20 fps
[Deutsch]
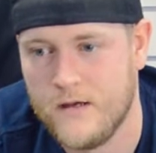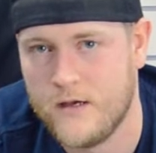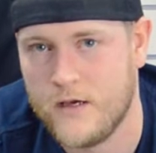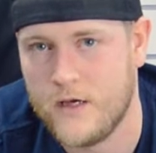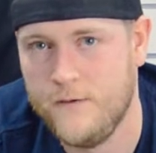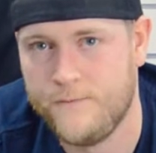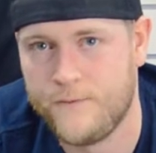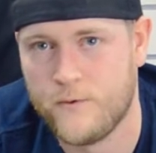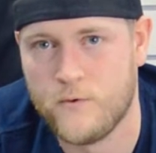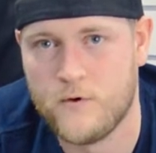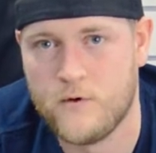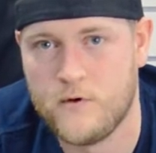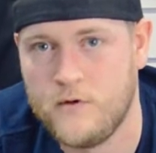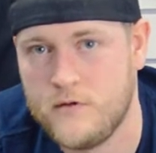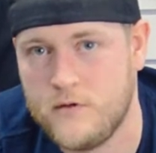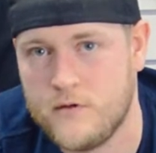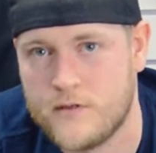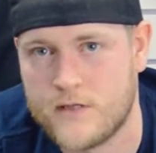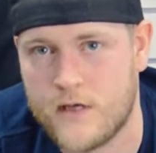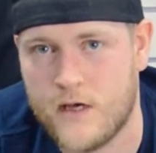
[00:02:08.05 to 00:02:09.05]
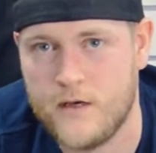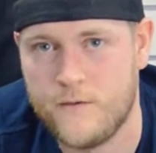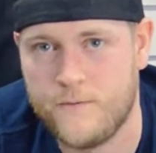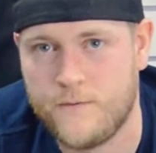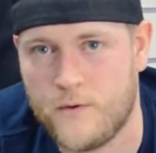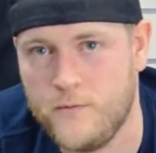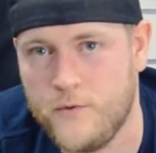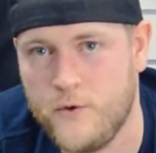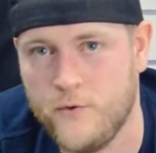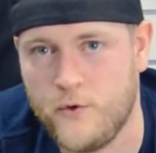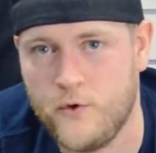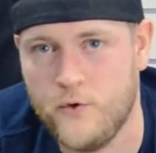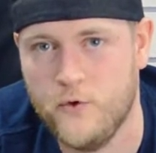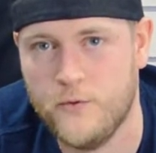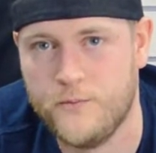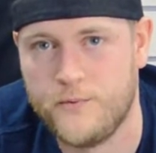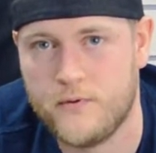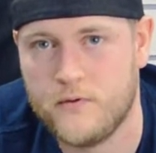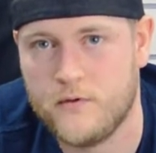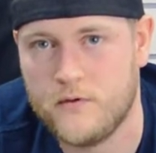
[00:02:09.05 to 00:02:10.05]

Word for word: Infoseite vom YouTube